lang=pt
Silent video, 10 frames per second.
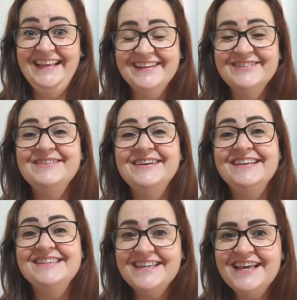Então,
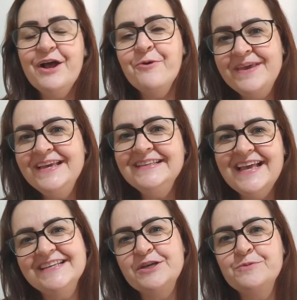
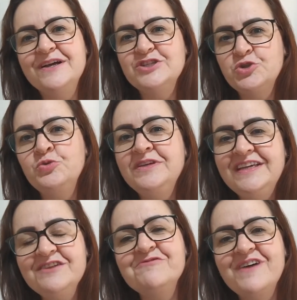geralmente essa é uma atitude
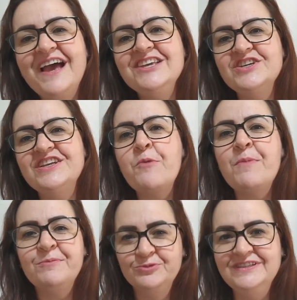que não vai gerar
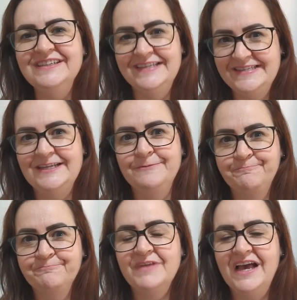uma mudança.
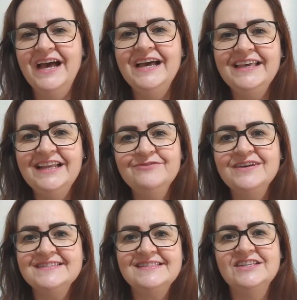Ah, ele
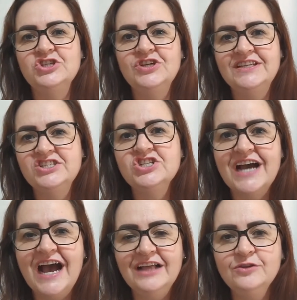vai se sentir
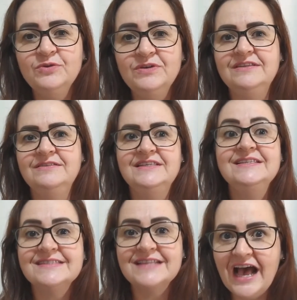criticado e que
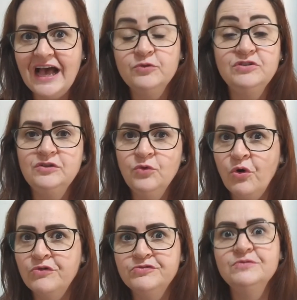saco de
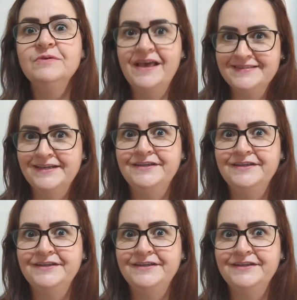novo, essa